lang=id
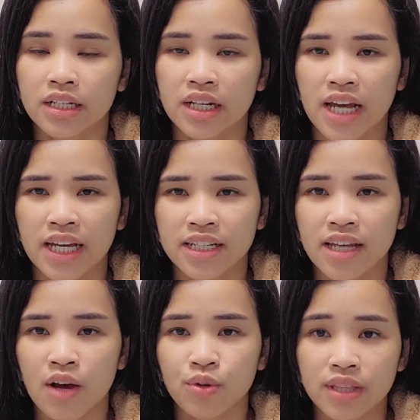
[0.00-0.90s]
Dan
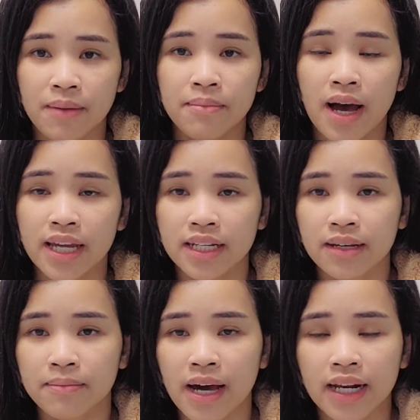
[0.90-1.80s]
akhirnya aku tambahin
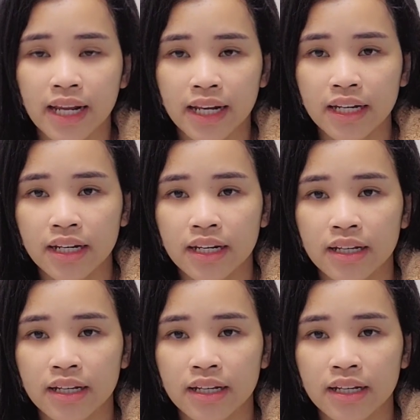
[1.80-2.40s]
kemarin